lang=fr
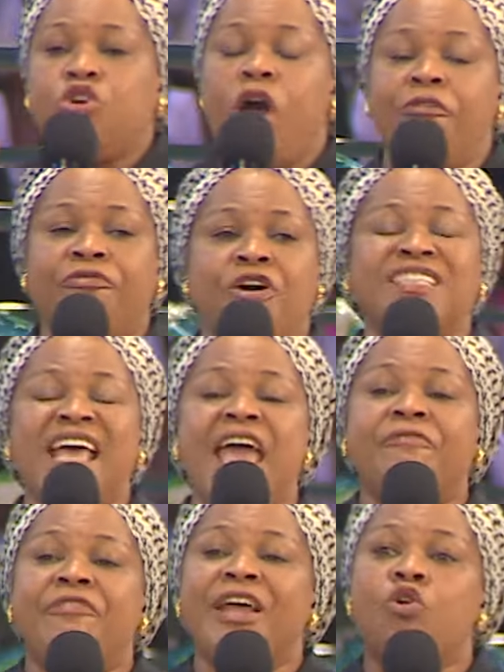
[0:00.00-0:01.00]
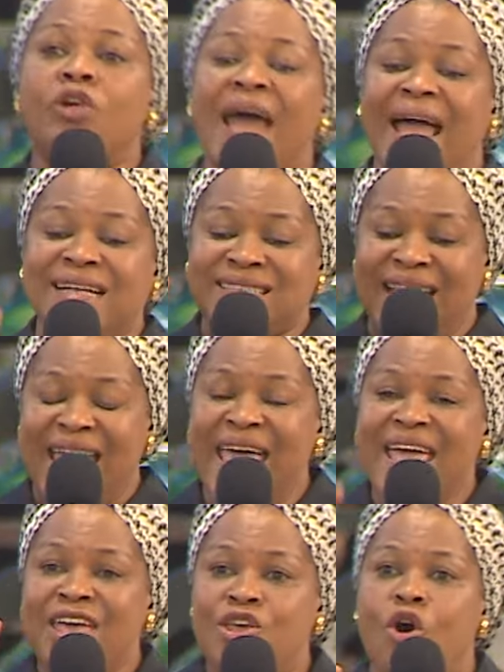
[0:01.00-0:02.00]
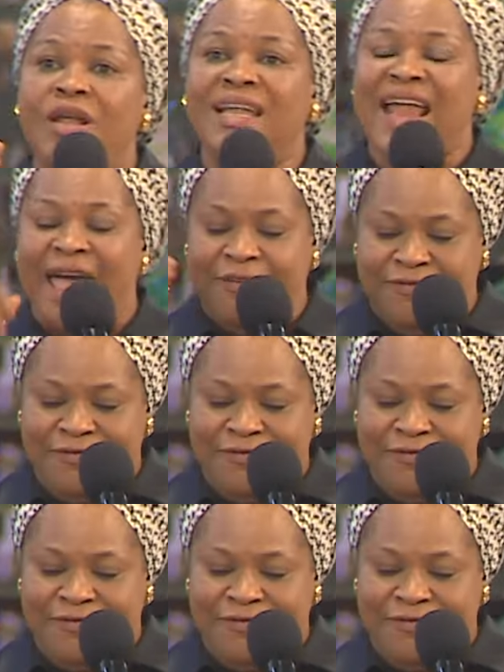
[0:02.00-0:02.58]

commencez à confronter tout Goliath dans votre vie.